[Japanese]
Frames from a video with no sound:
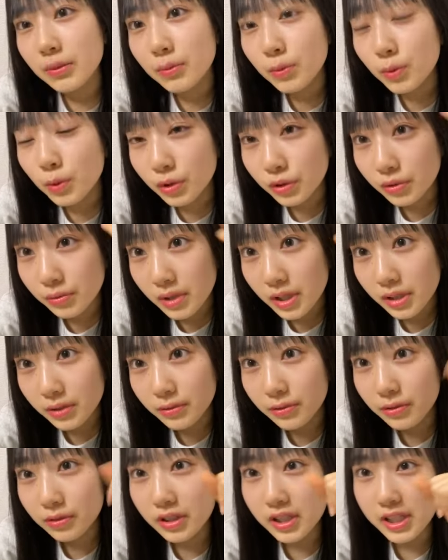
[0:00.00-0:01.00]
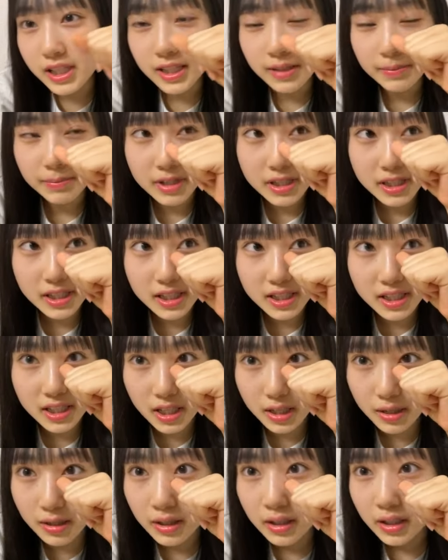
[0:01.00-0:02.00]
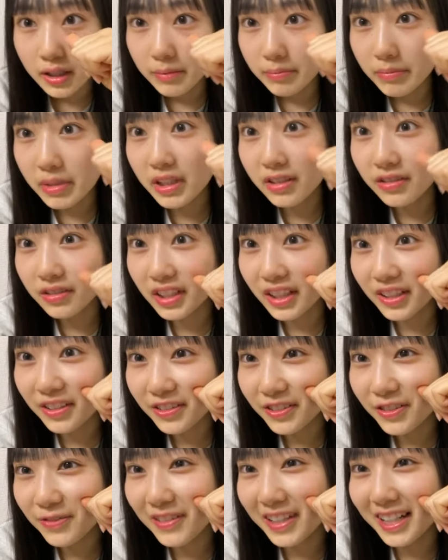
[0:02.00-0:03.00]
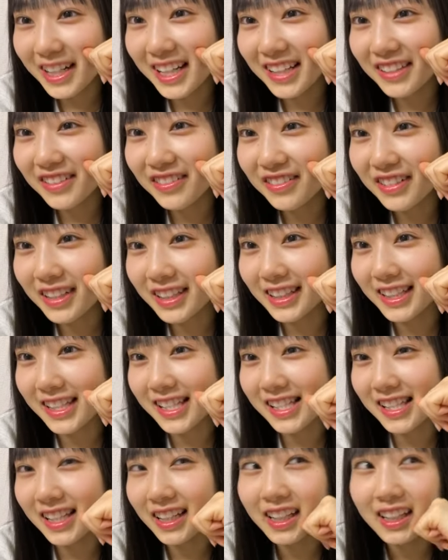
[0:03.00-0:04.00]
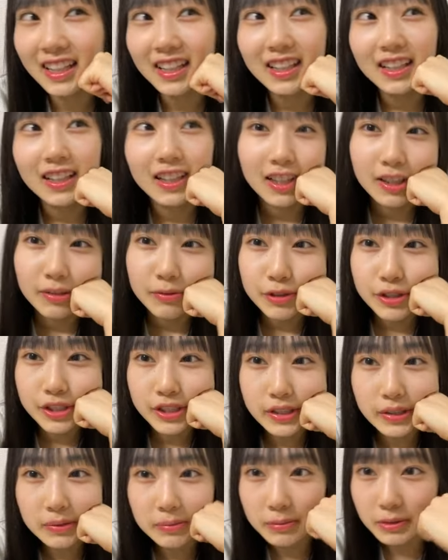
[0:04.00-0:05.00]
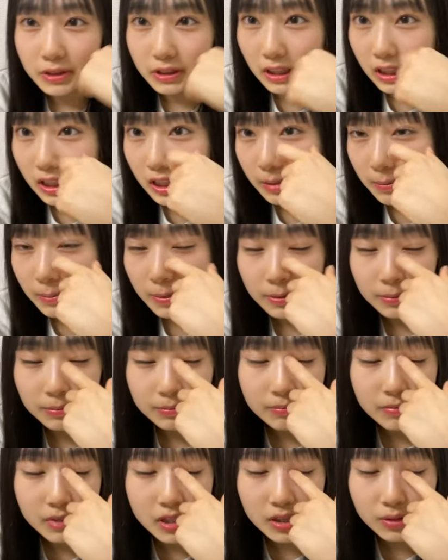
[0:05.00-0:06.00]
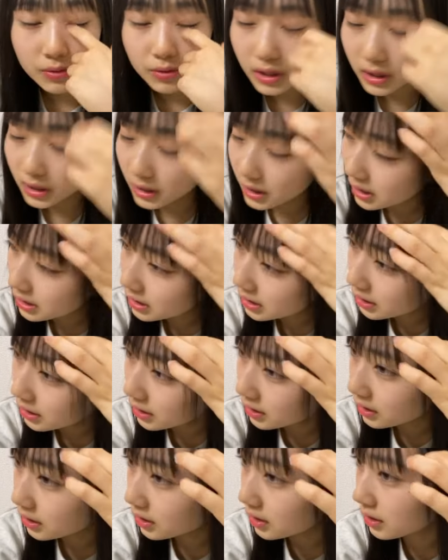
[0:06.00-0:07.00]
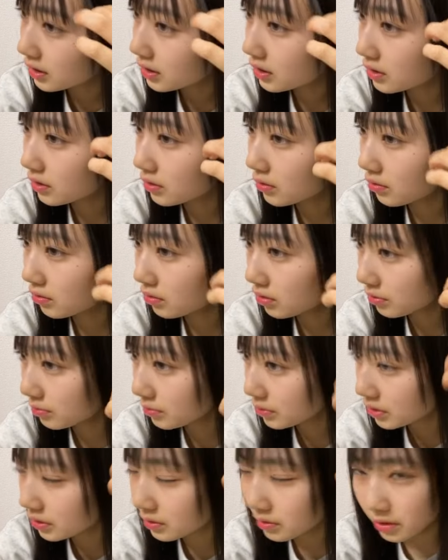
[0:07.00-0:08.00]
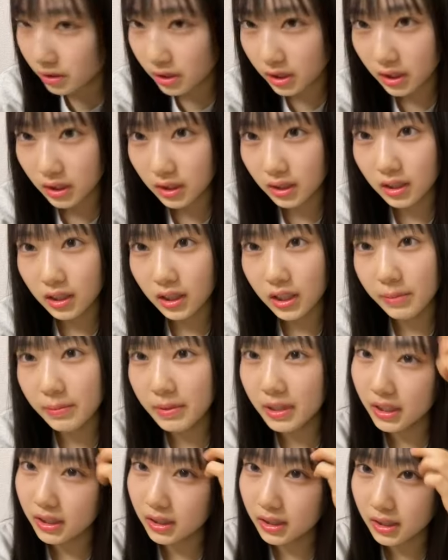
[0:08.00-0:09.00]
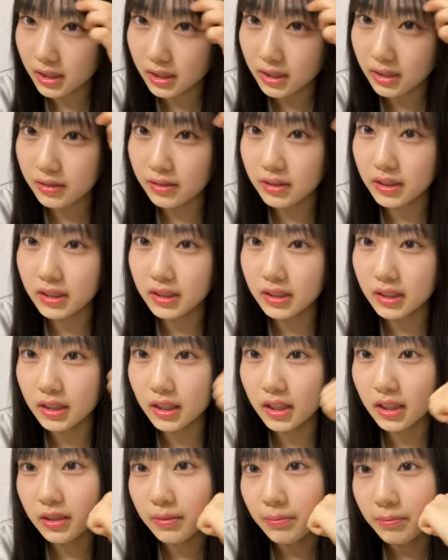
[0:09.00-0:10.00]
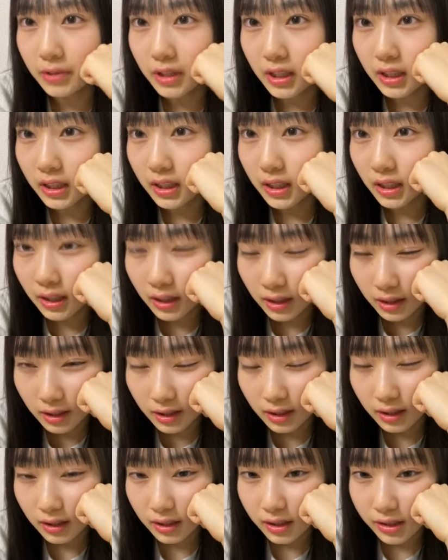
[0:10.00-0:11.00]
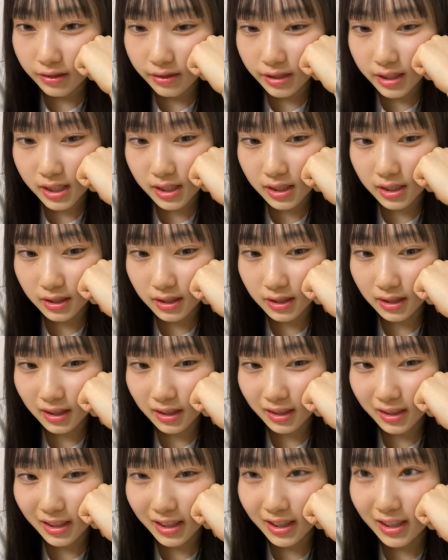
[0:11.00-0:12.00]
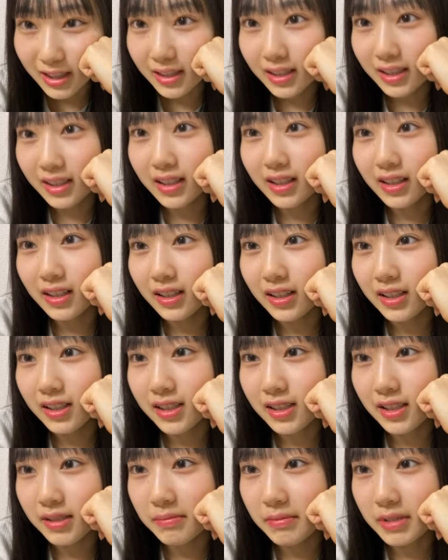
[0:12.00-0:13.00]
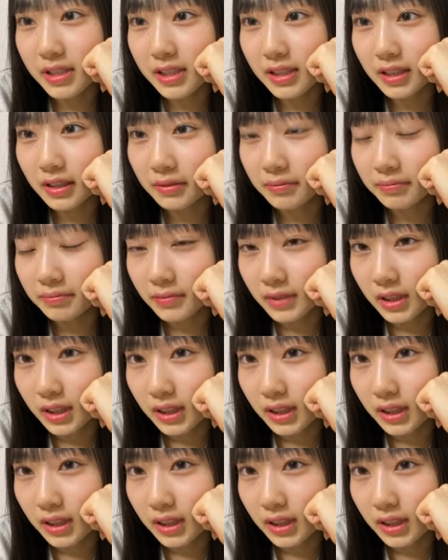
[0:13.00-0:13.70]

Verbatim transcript: でもこの前の公演さめっちゃさピンクと青のペンライト多かったしさうちわもさレミのめっちゃ多かったしさなんかコールもすごいレミたんってたくさん叫んでもらえて嬉しかったニヤニヤが出ちゃいました